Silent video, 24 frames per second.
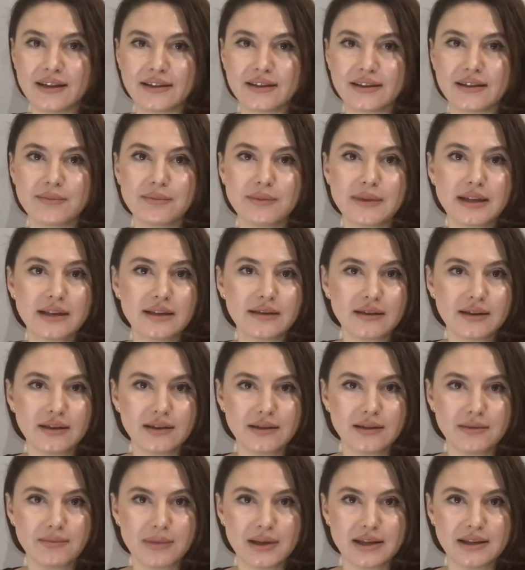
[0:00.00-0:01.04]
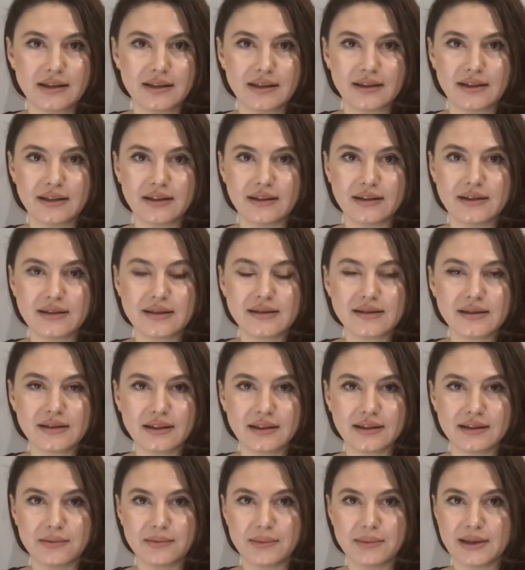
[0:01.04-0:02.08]
kimlerin hadım edildiği, nasıl
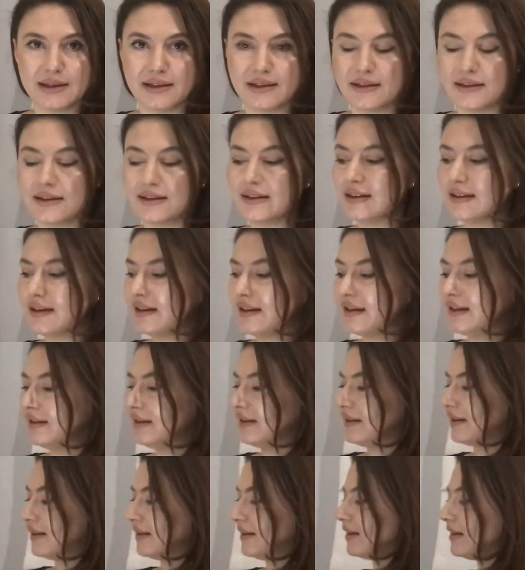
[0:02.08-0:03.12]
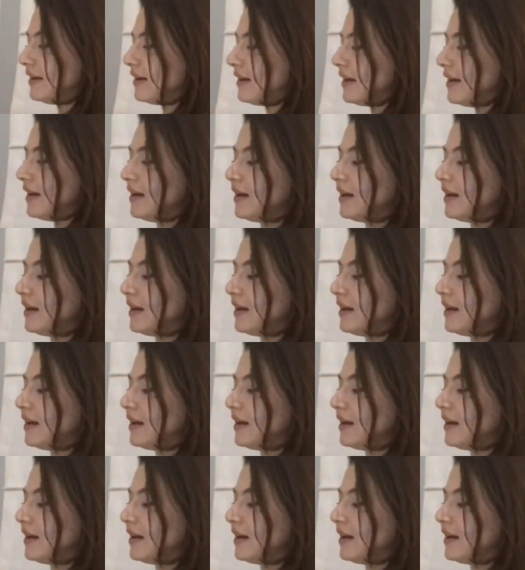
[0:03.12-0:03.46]
hadım edildiği ile ilgili